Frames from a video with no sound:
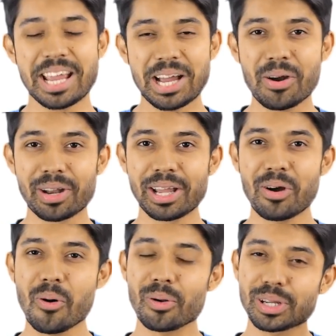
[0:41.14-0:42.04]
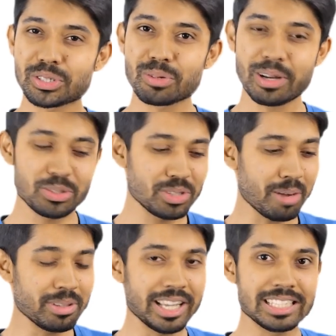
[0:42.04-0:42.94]
এ কারণে অনেক সময় যদি
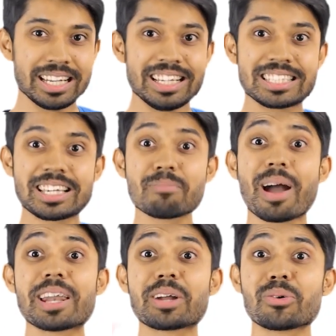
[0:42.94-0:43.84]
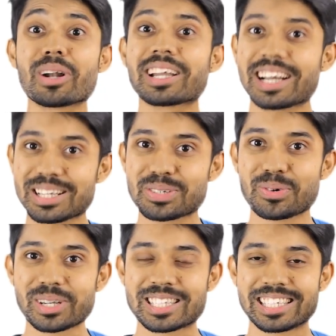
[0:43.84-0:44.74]
আমি দেখি যে লিস্টের বাইরের কোনো একটা কাজ
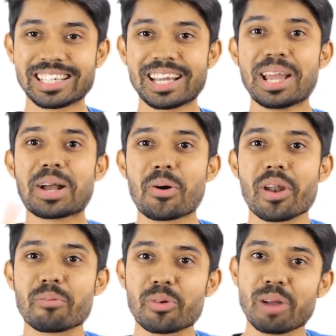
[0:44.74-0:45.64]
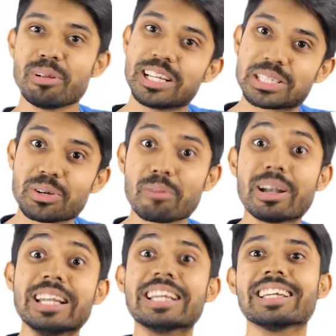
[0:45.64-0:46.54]
করেছি করার পর আমি লিস্টে ওটা
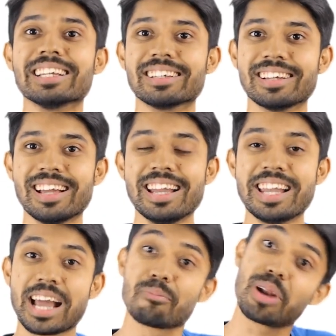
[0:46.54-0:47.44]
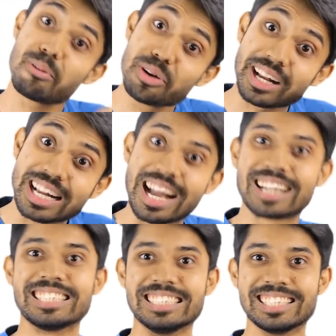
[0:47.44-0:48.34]
আবার লিখি লেখার পর আবার ওটা
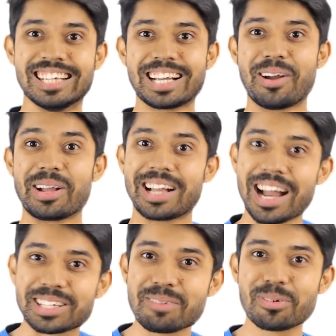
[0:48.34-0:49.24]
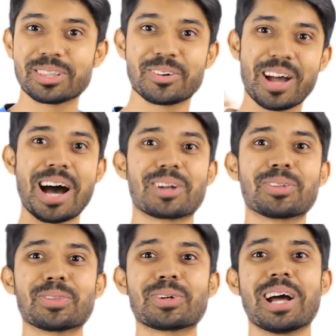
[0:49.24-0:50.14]
কাটি কারণ কাটার মধ্যে
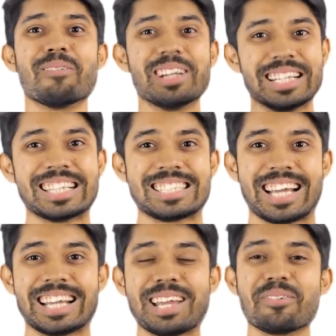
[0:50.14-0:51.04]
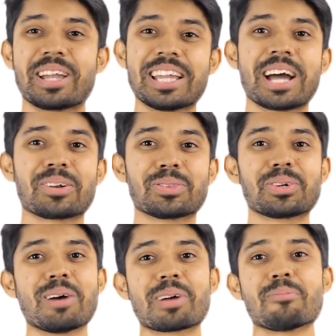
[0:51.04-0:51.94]
আনন্দটা আমি নিতে চাই এবং এই
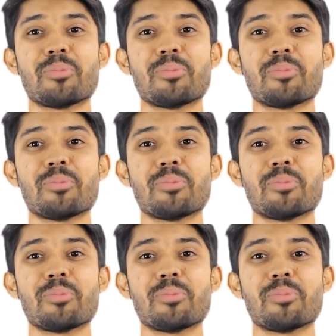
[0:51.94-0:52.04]
আনন্দটা আমাকে